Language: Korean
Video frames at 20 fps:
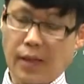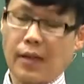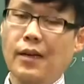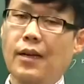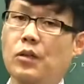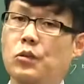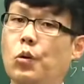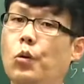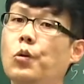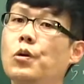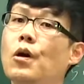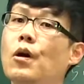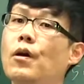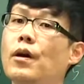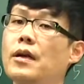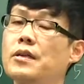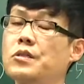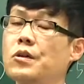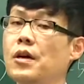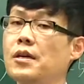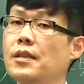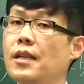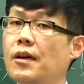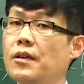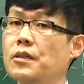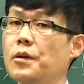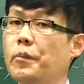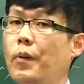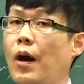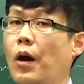그러니까 도형에 처한다
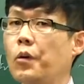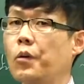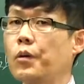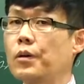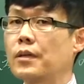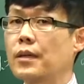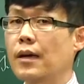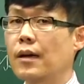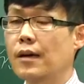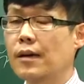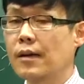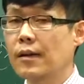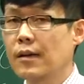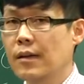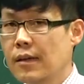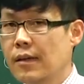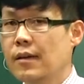해서 바로 그냥